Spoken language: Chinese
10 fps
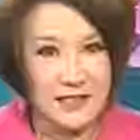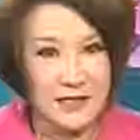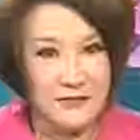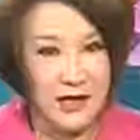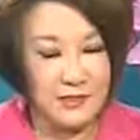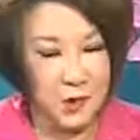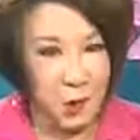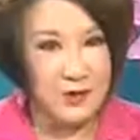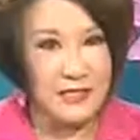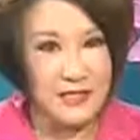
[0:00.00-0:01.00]
这个地方
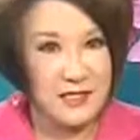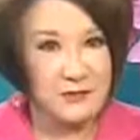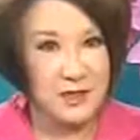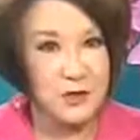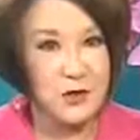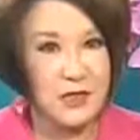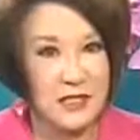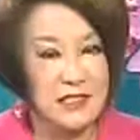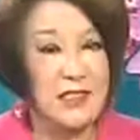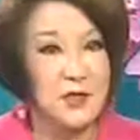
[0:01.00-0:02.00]
投资移民就
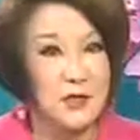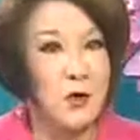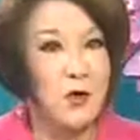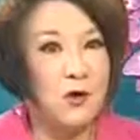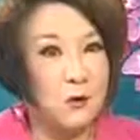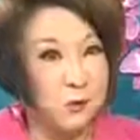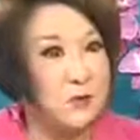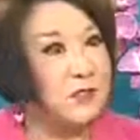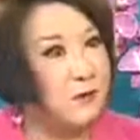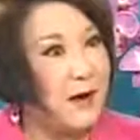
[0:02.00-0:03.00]
可以接受
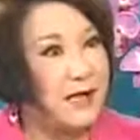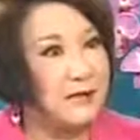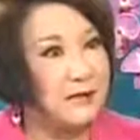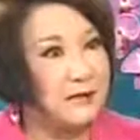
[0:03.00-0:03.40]
五十万